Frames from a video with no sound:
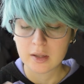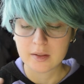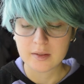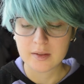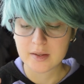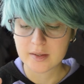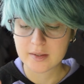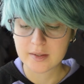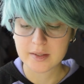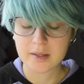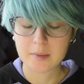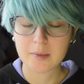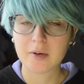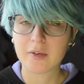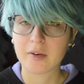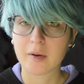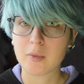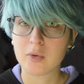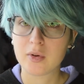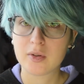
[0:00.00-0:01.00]
n'hésitez pas
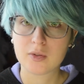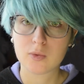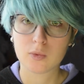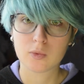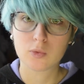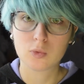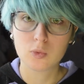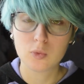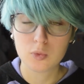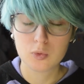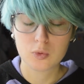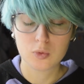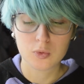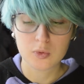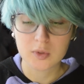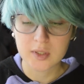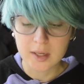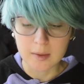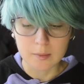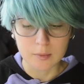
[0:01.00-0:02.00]
vraiment. Ils ont toute
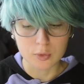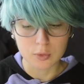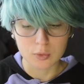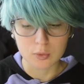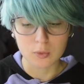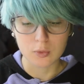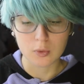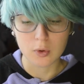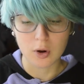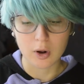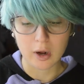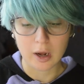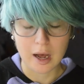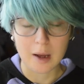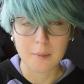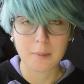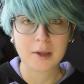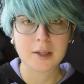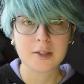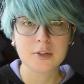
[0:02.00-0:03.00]
une gamme de couleurs
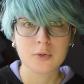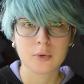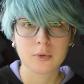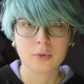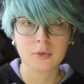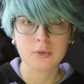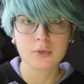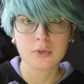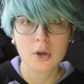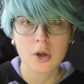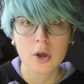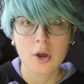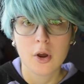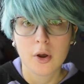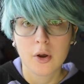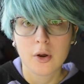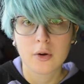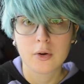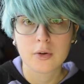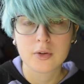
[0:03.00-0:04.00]
impressionnantes.
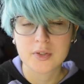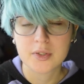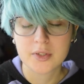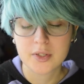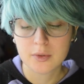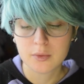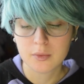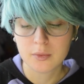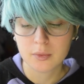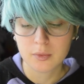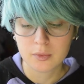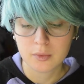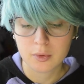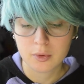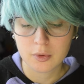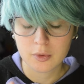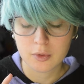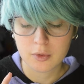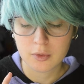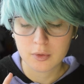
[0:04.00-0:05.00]
sinon,
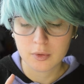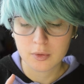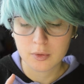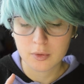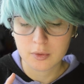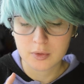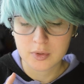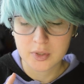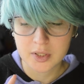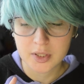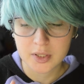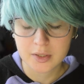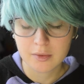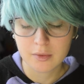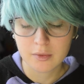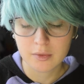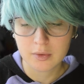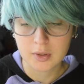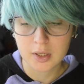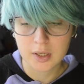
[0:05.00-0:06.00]
si
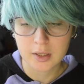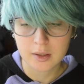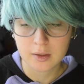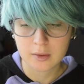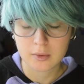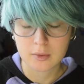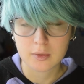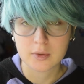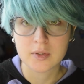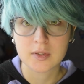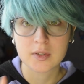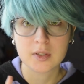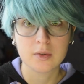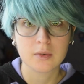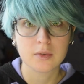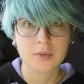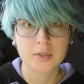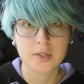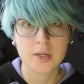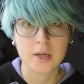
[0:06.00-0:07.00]
vous voulez ces
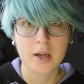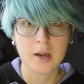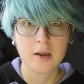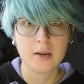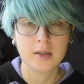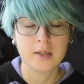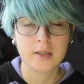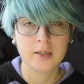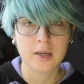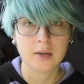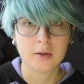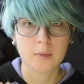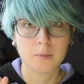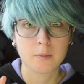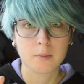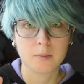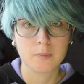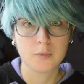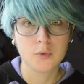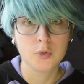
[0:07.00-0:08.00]
lentilles-là, il y a un
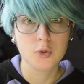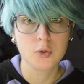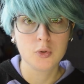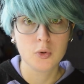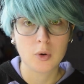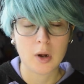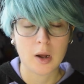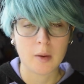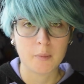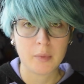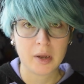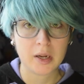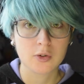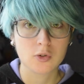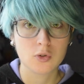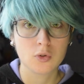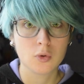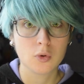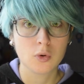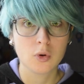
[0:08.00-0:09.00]
duo, un pack
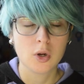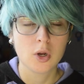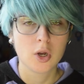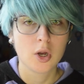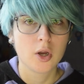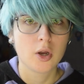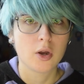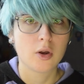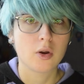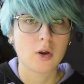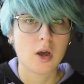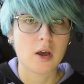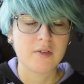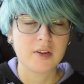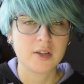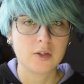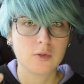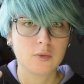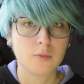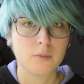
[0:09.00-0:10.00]
duo
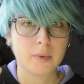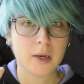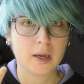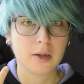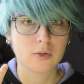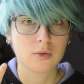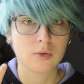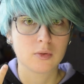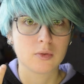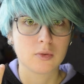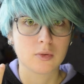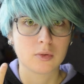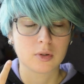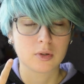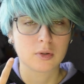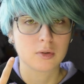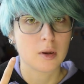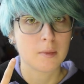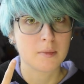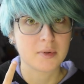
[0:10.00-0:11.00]
avec une paire de
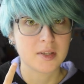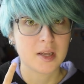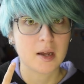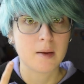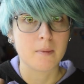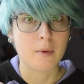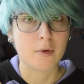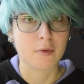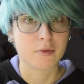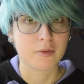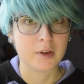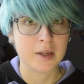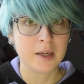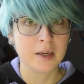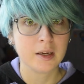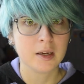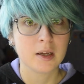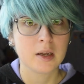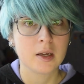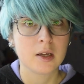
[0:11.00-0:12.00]
comme ça mais en
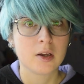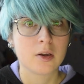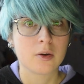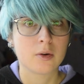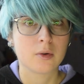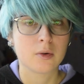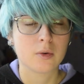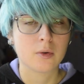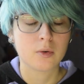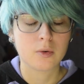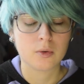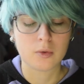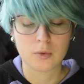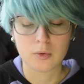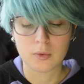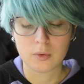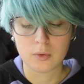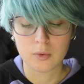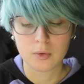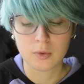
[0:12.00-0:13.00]
vert euh,
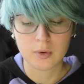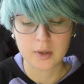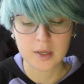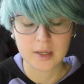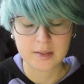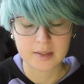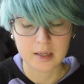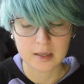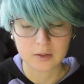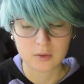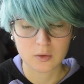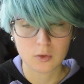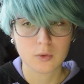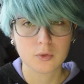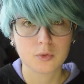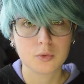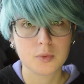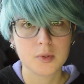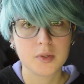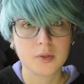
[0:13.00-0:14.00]
le lot est à
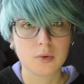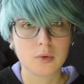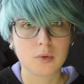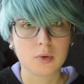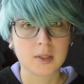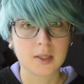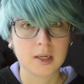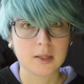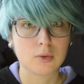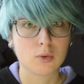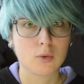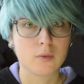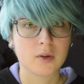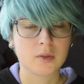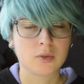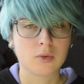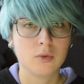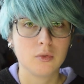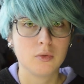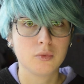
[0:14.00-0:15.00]

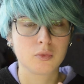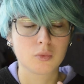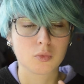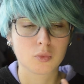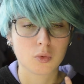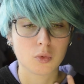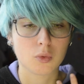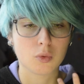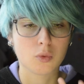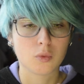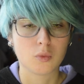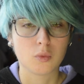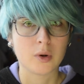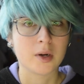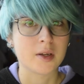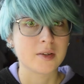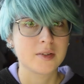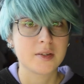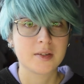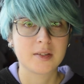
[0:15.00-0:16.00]
38,89€ donc euh,
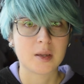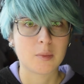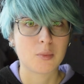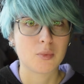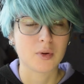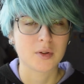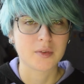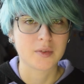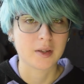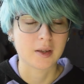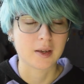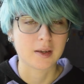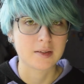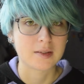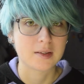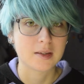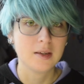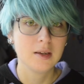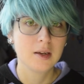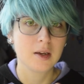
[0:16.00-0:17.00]
voilà si ça peut
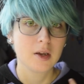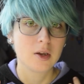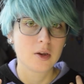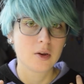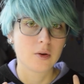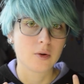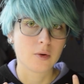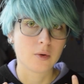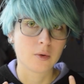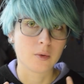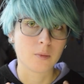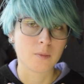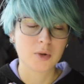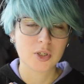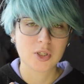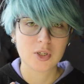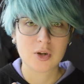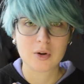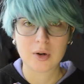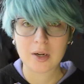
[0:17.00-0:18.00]
intéresser. Euh, moi
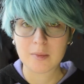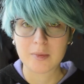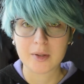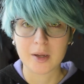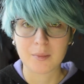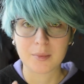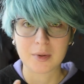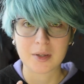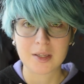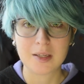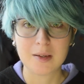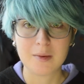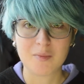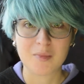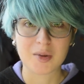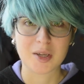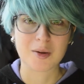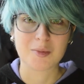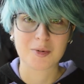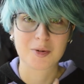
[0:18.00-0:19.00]
je l'aurais bien pris
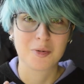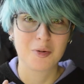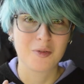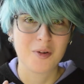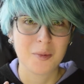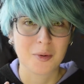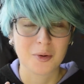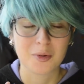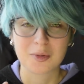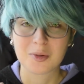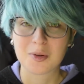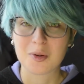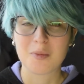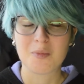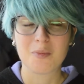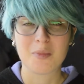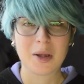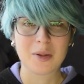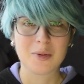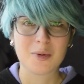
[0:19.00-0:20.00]
mais comme je pouvais prendre
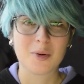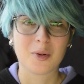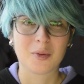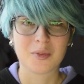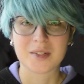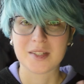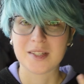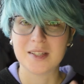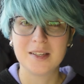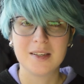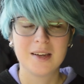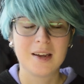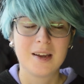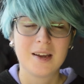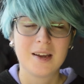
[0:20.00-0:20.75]
qu'une paire de lentilles,